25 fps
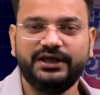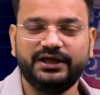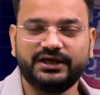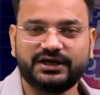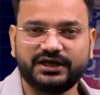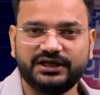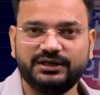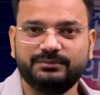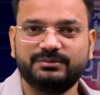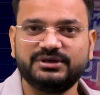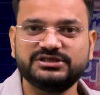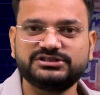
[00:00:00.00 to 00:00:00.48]
एक
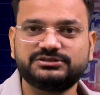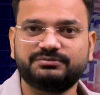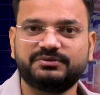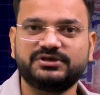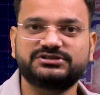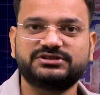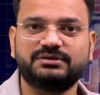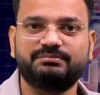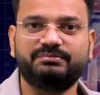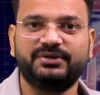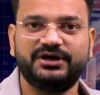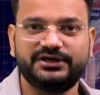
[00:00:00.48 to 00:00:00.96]
ही मंच पर
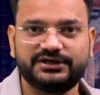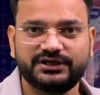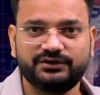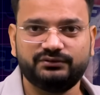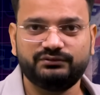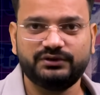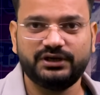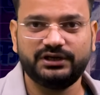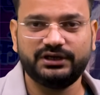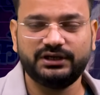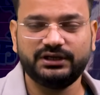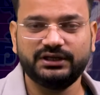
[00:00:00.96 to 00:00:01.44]
सब बैठे
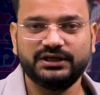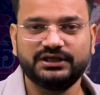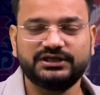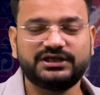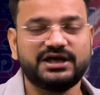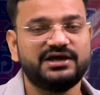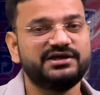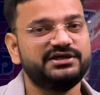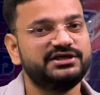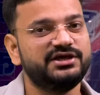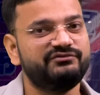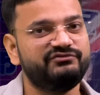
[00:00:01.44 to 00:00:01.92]
हुए हैं क्या
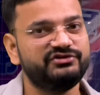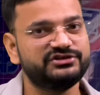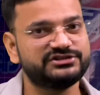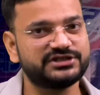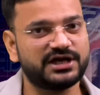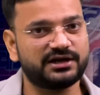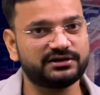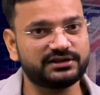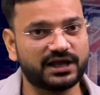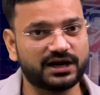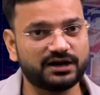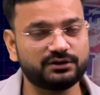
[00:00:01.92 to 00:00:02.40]
ये
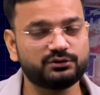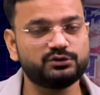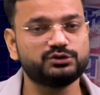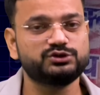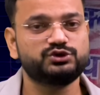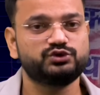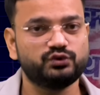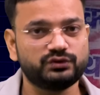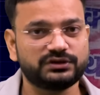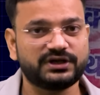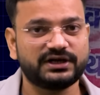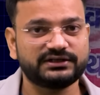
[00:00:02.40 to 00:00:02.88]
विचारधारा को
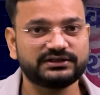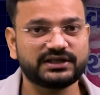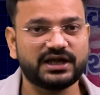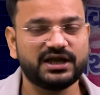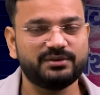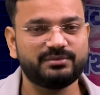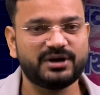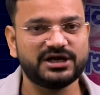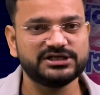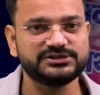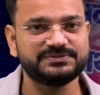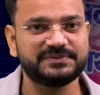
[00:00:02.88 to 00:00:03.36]
सूट करता है
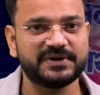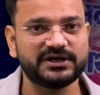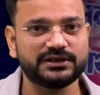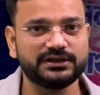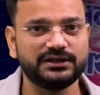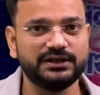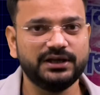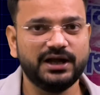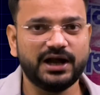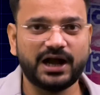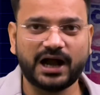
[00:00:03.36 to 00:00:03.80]
भाजपा की